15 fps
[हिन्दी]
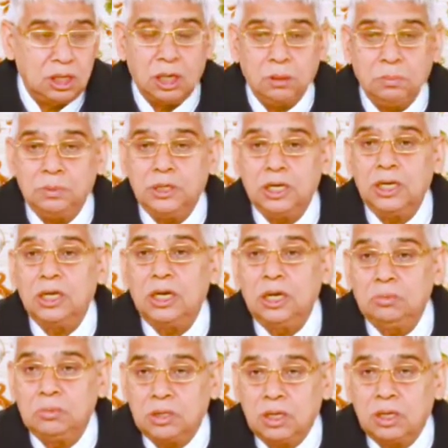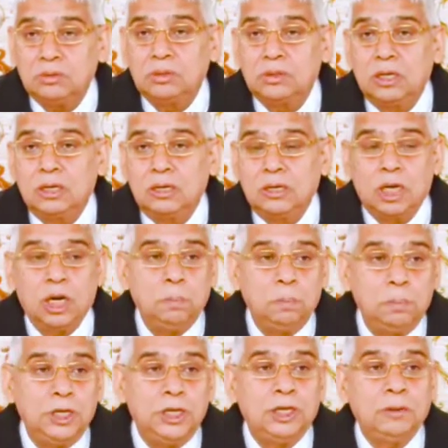राबिया नाम था उसका
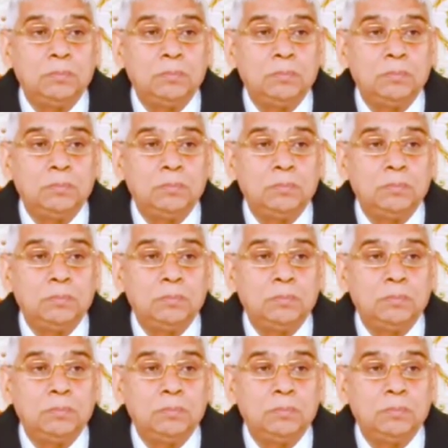राबी